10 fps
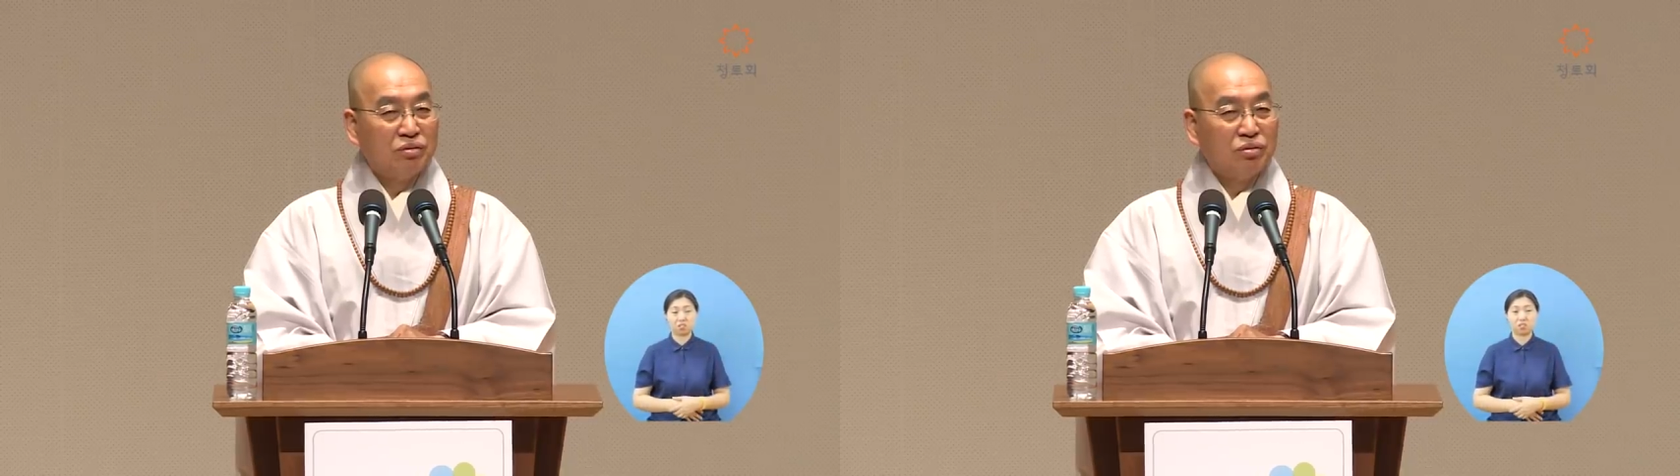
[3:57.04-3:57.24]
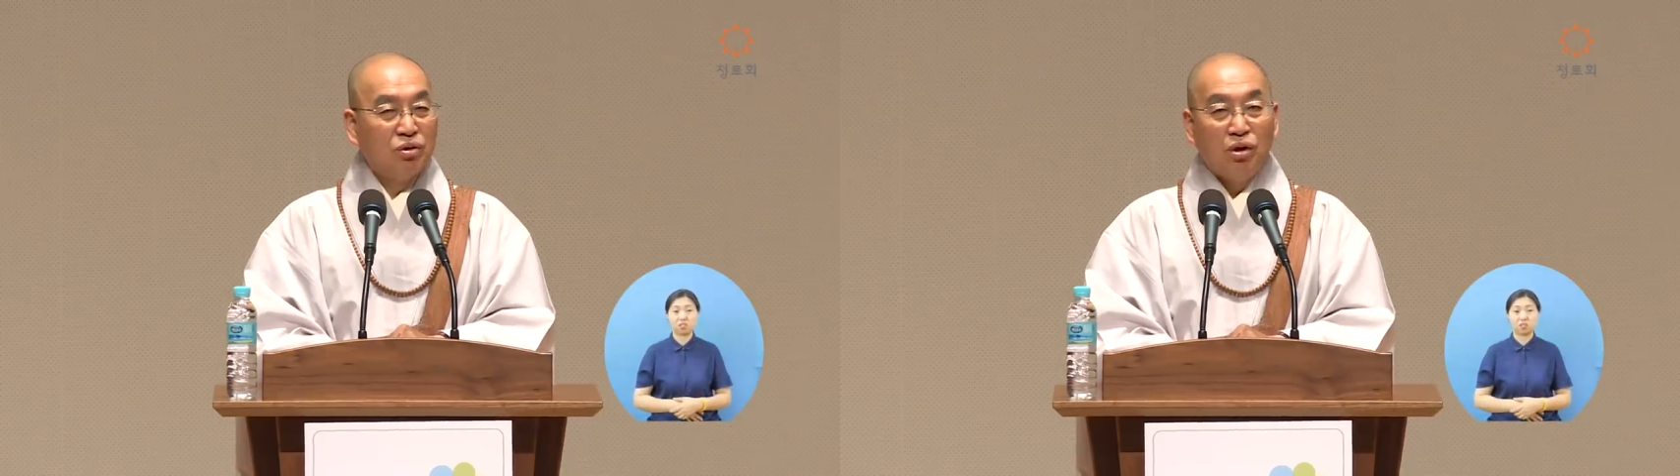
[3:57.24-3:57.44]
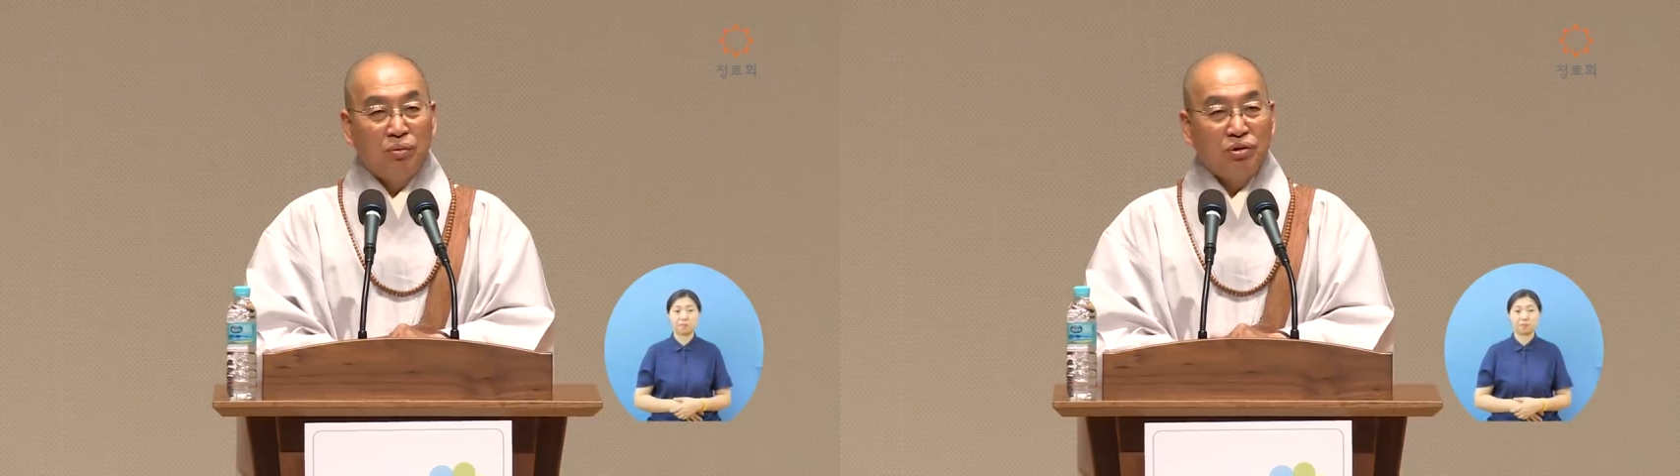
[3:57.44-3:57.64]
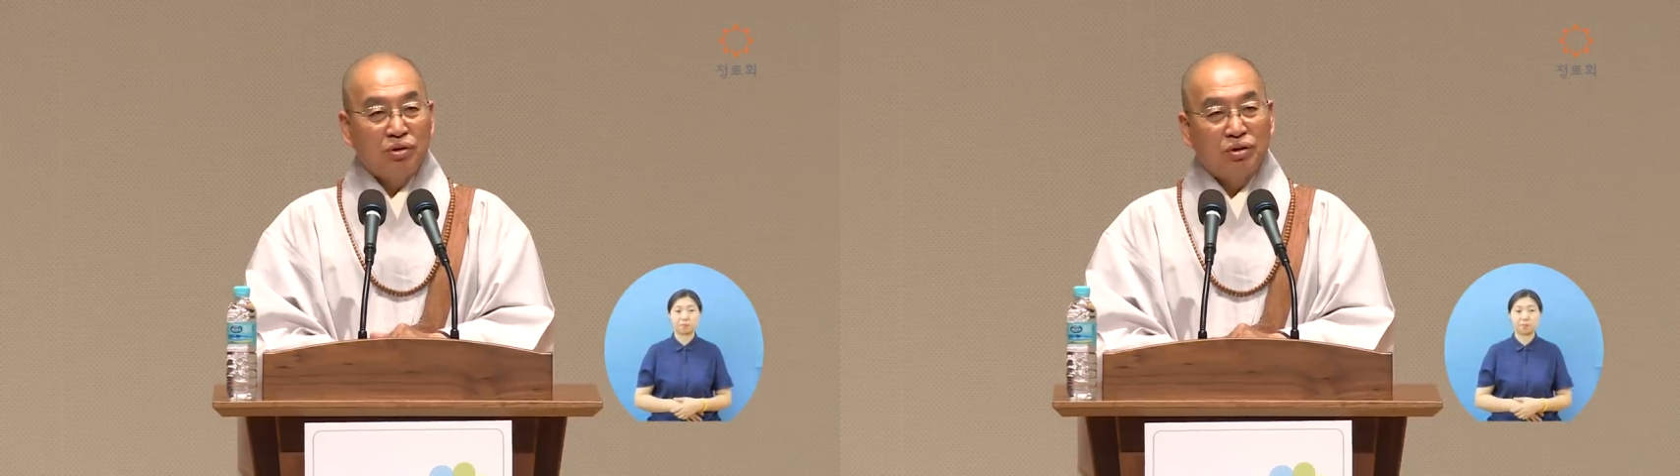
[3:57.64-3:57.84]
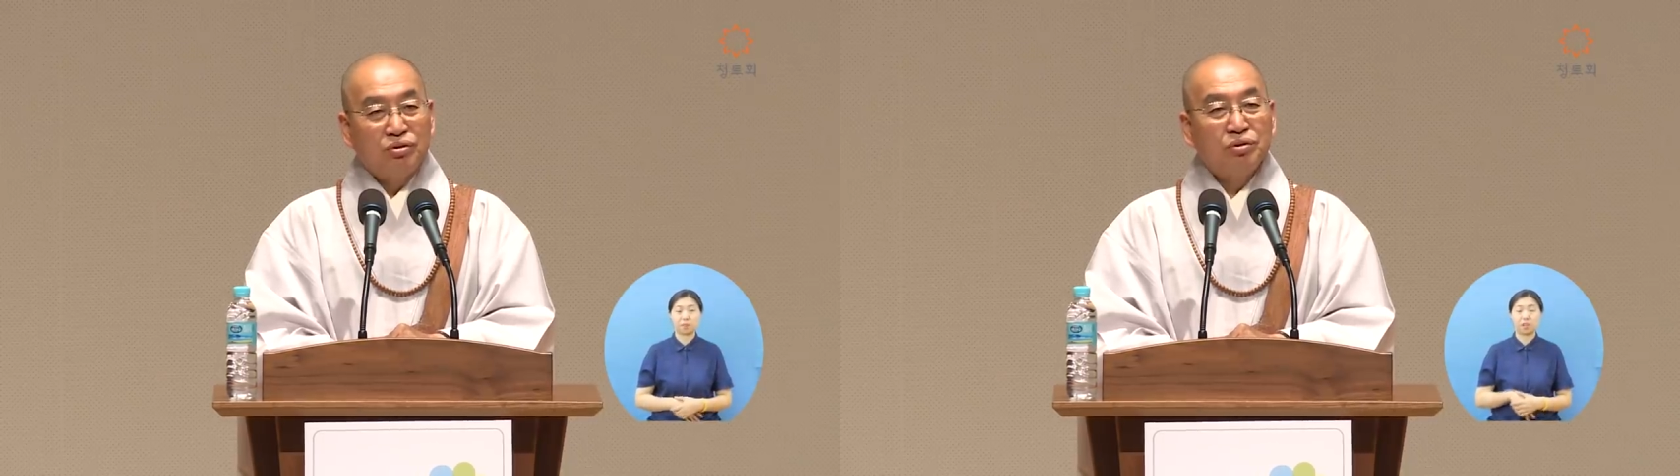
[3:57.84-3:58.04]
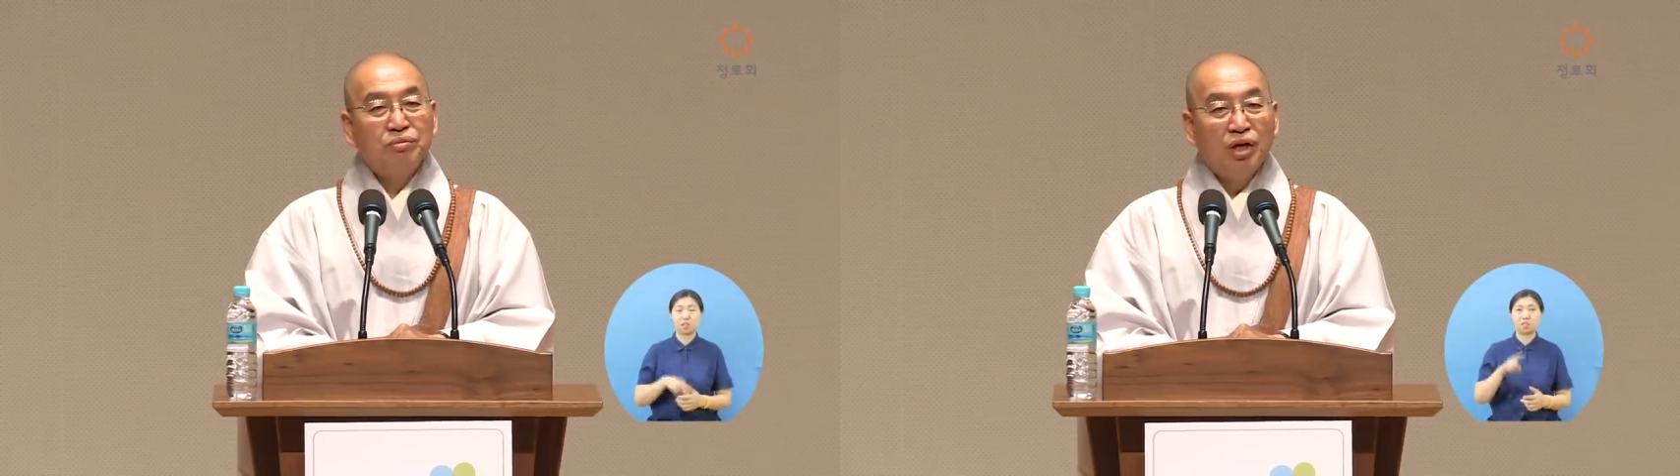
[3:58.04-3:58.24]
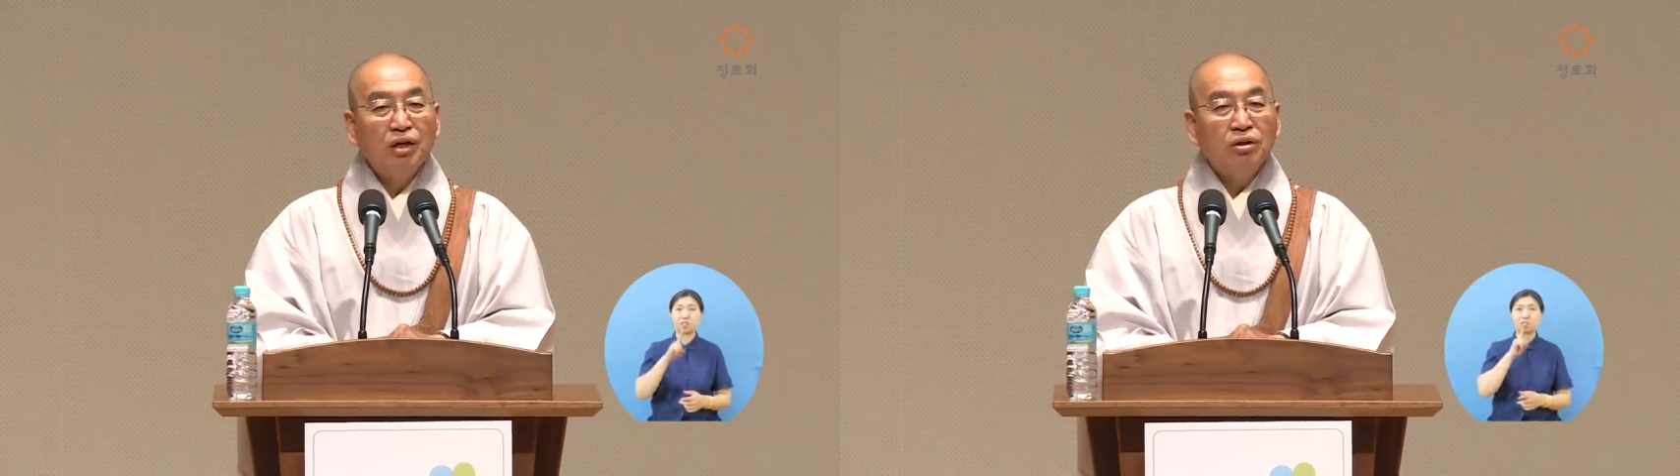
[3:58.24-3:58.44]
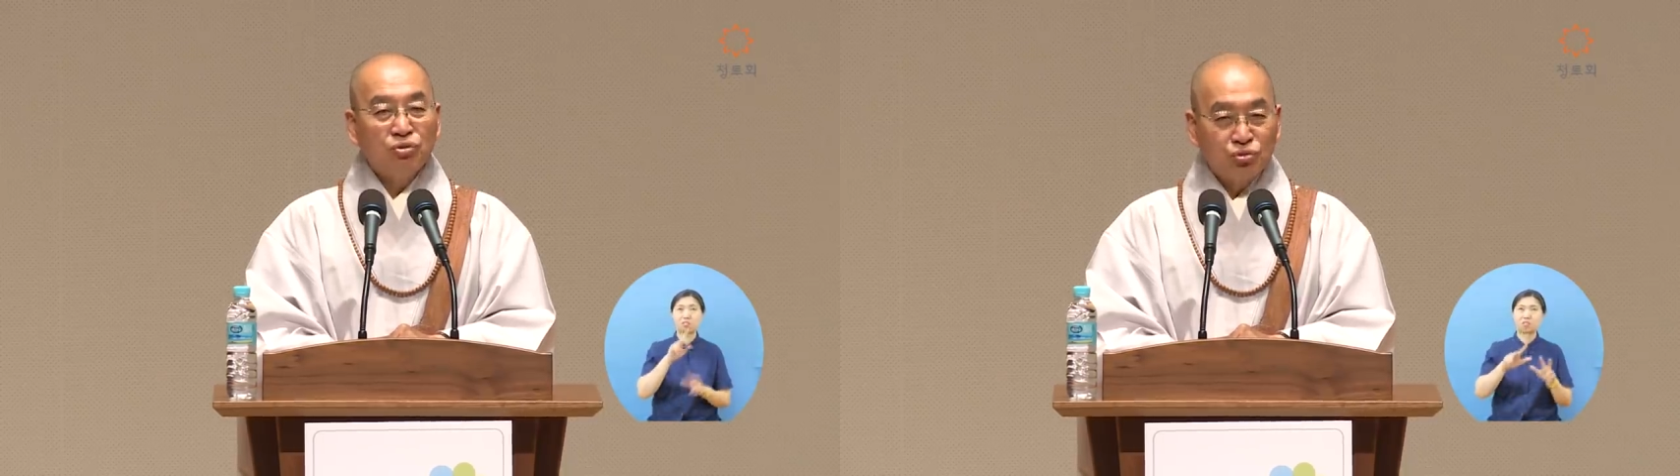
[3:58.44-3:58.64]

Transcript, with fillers: 내가 보니까 지금 얘기는